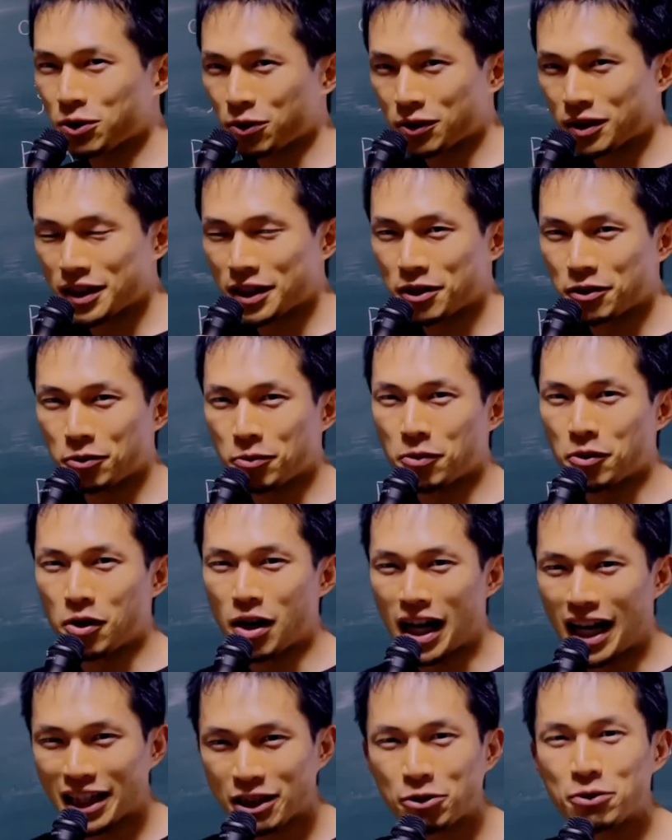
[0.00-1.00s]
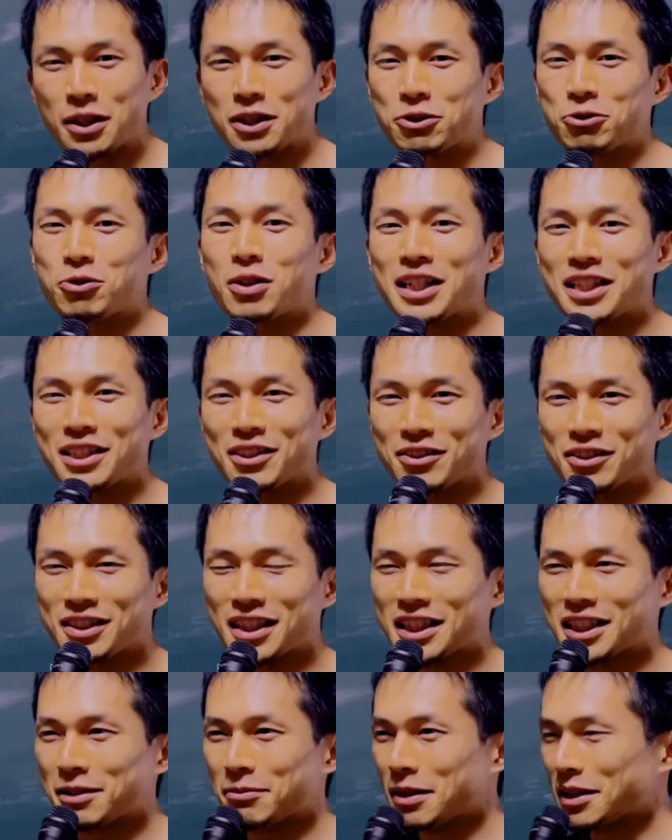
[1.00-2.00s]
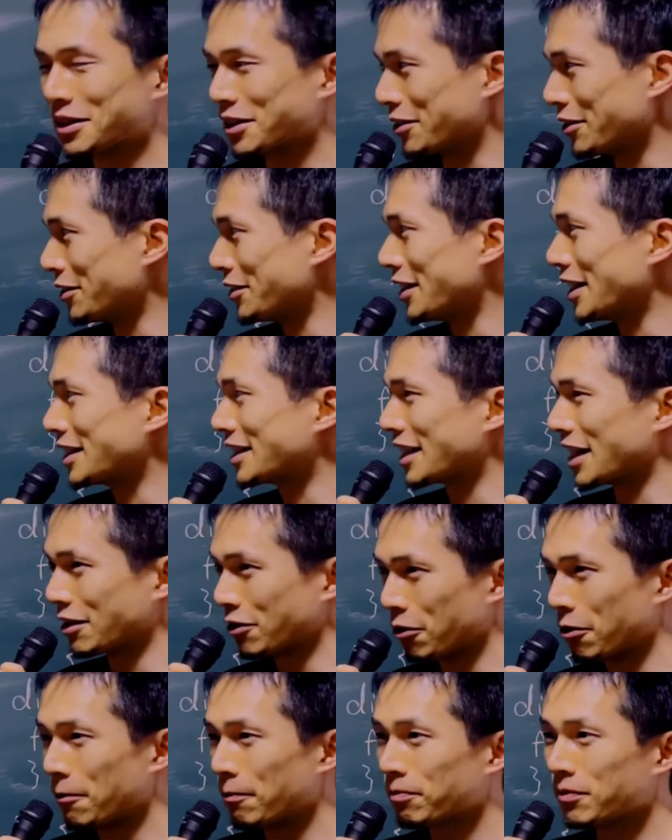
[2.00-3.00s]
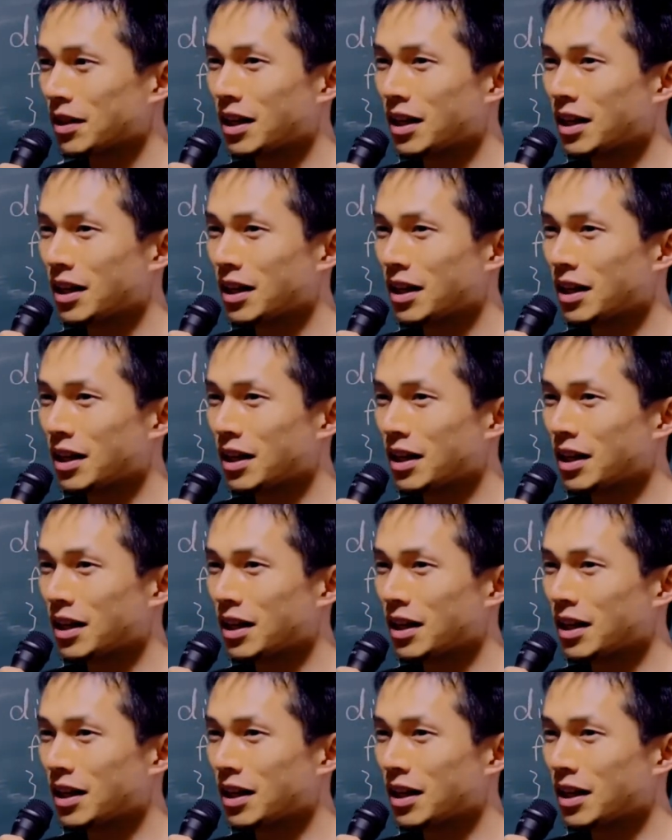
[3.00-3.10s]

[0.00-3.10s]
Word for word: 素っていうのは後で詳しく説明するんですけど、